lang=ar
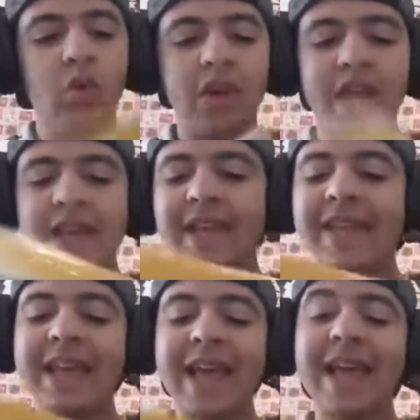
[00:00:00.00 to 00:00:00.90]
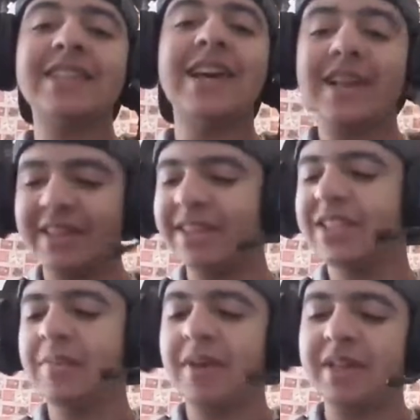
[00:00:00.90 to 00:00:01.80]
وهنايا اللي اثارت
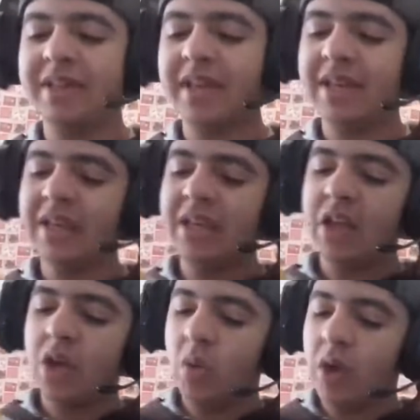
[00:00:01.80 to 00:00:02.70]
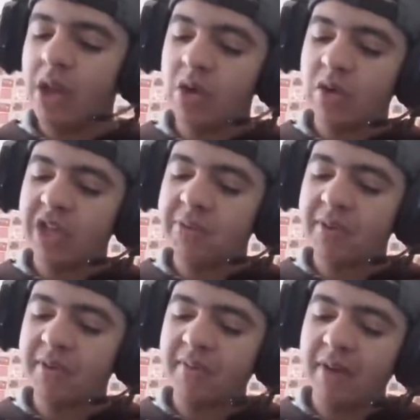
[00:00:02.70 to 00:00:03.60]
انتباه ديالي وانه
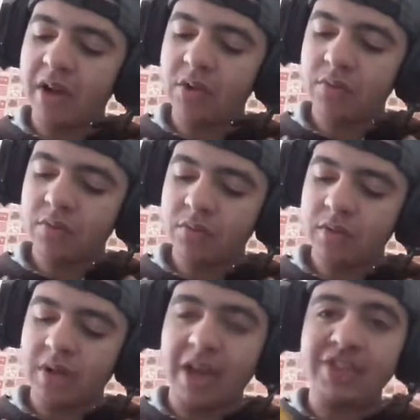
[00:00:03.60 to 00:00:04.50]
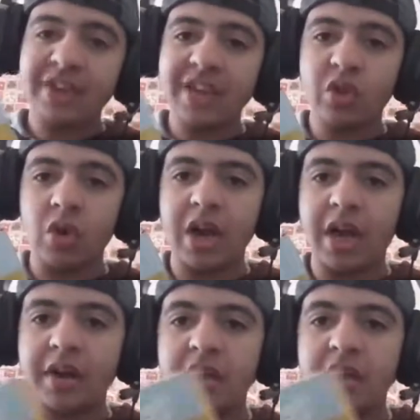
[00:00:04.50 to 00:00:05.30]
كاتبين فاليو 10 دولار